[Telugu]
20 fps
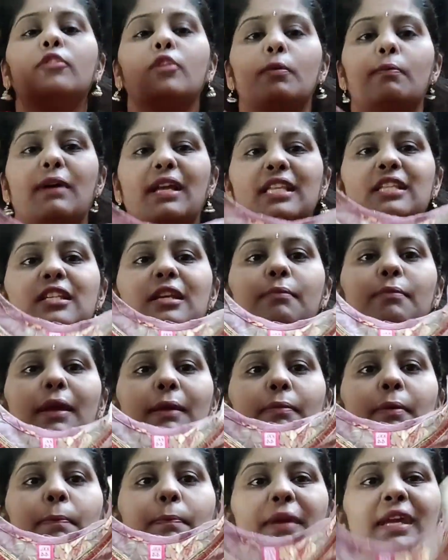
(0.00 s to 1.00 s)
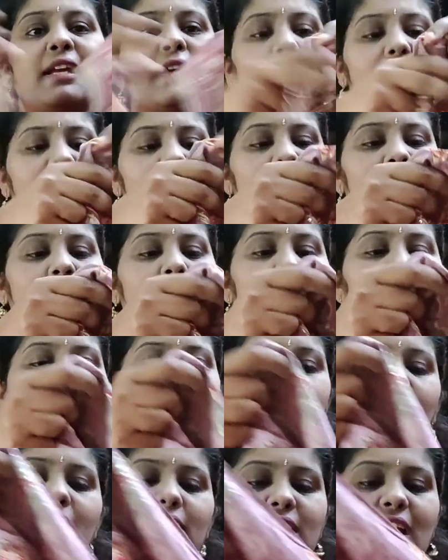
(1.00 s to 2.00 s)
సో మంచి బేబీ పింక్ కలర్
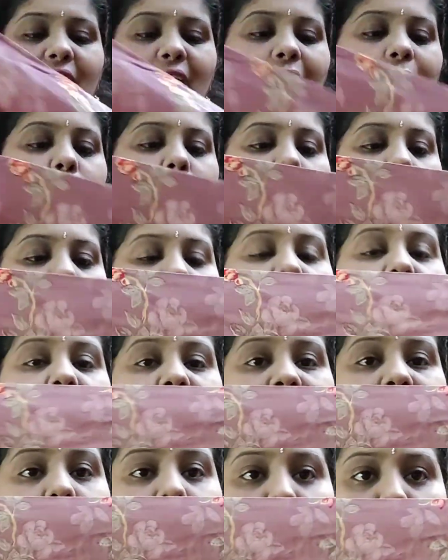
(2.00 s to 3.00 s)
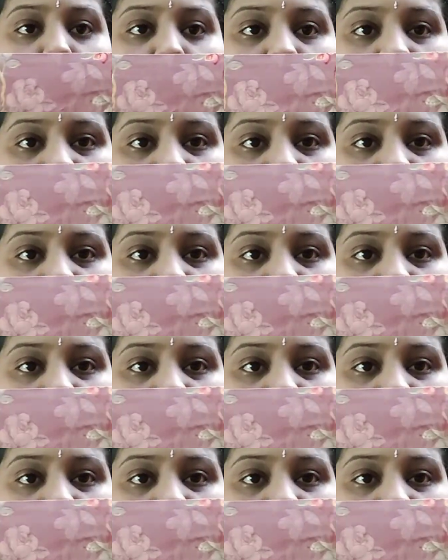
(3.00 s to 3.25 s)
అనమాట చాలా బాగుంది వంగపూ